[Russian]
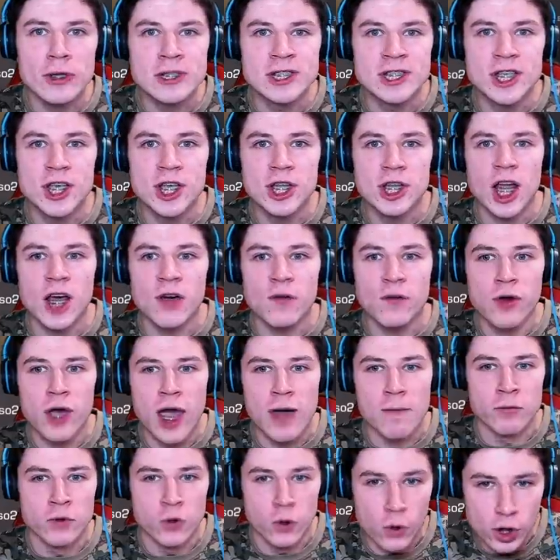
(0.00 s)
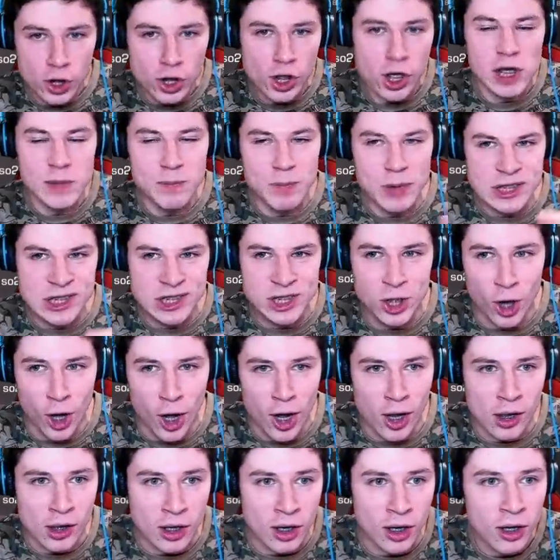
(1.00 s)
скин на ВМ? Вдруг это какая-то
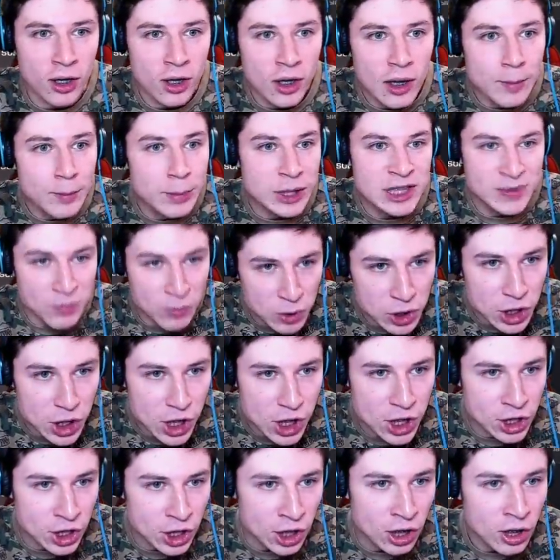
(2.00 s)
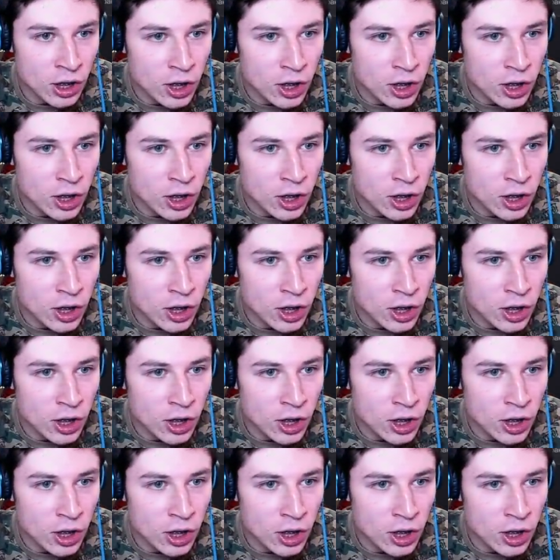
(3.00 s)
пасхалка? Посмотрите!